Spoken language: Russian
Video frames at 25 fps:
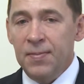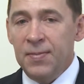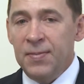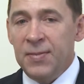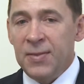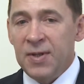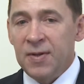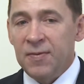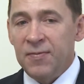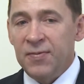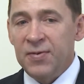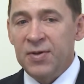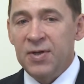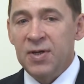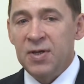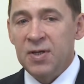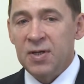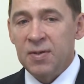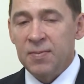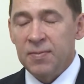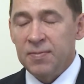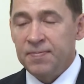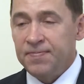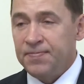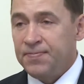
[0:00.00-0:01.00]

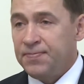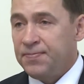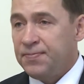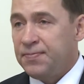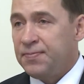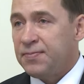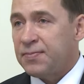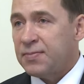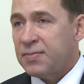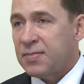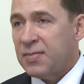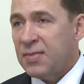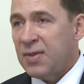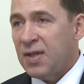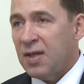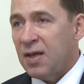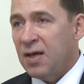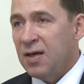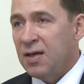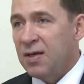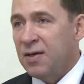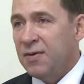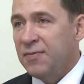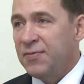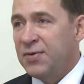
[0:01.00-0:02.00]
ведением,
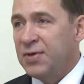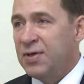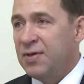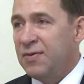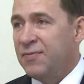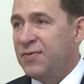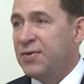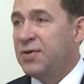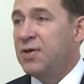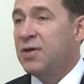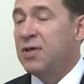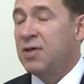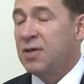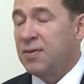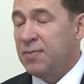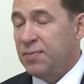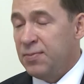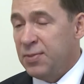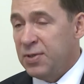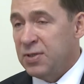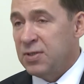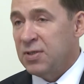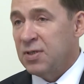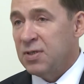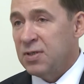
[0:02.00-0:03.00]
ведением
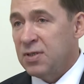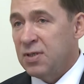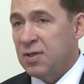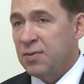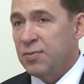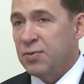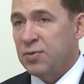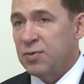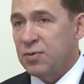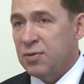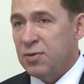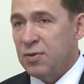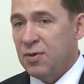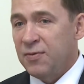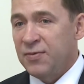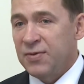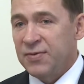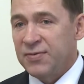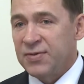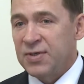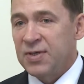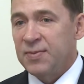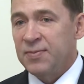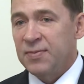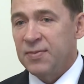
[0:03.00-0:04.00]
бизнеса и, безусловно,
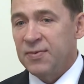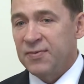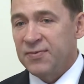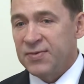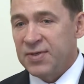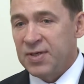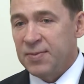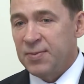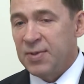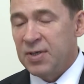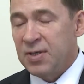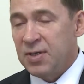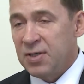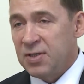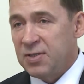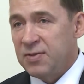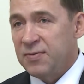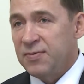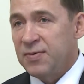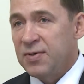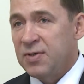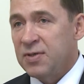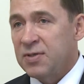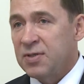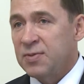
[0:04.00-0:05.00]

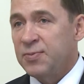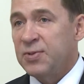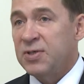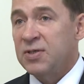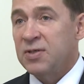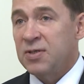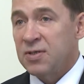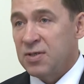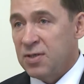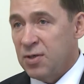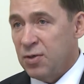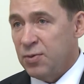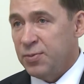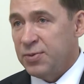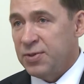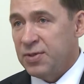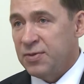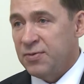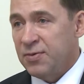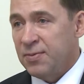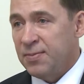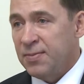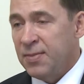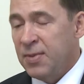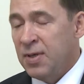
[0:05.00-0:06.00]
взаимодействия с
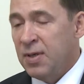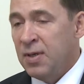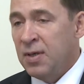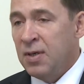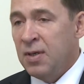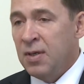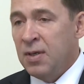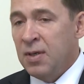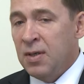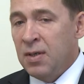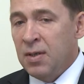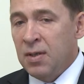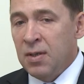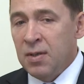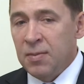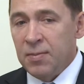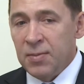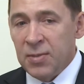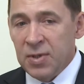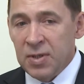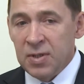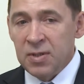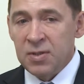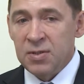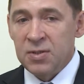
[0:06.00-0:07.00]
бизнес-сообществом.
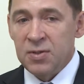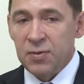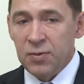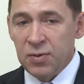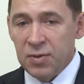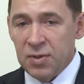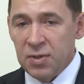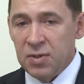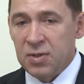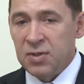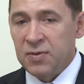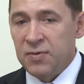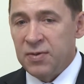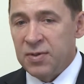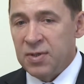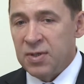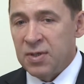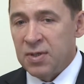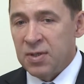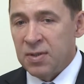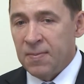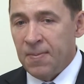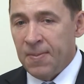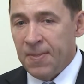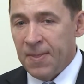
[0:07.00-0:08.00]
Мы сегодня
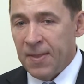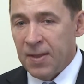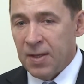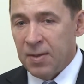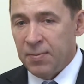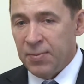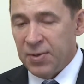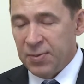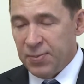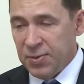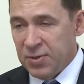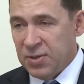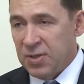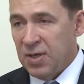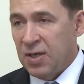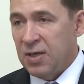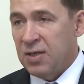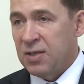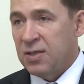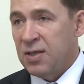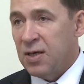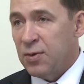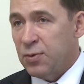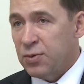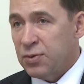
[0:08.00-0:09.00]
действительно подписали
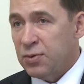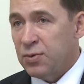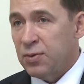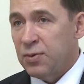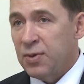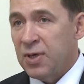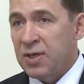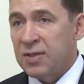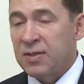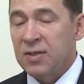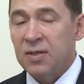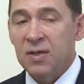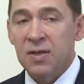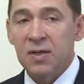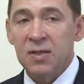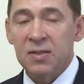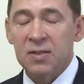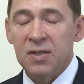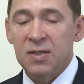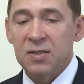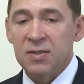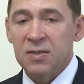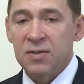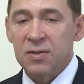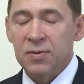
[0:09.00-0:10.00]
дорожную карту
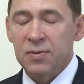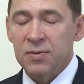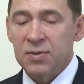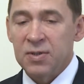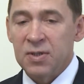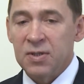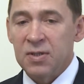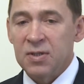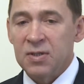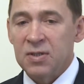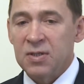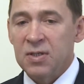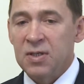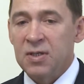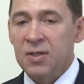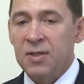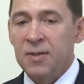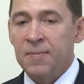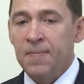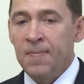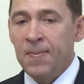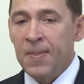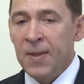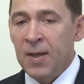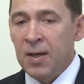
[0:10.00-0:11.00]
реализации этого соглашения.
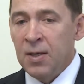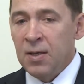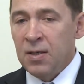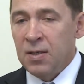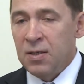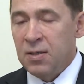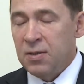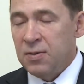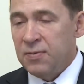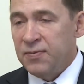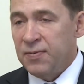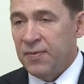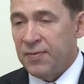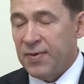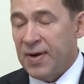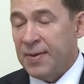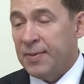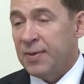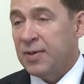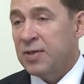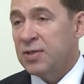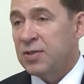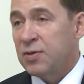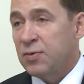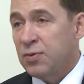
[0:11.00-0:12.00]
И в
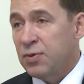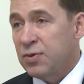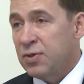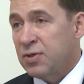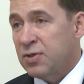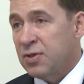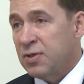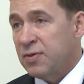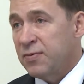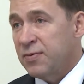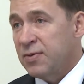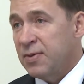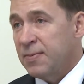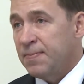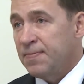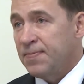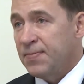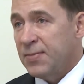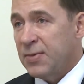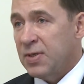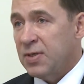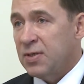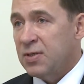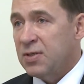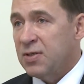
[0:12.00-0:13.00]
рамках сегодняшнего
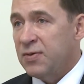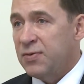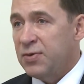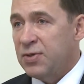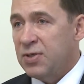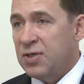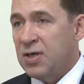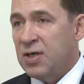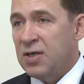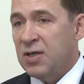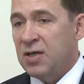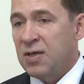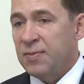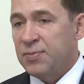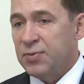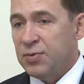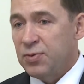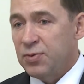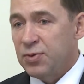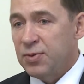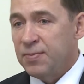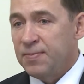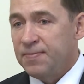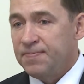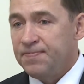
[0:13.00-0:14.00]
совещания
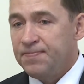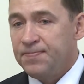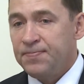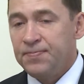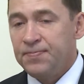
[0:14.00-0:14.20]
обсудим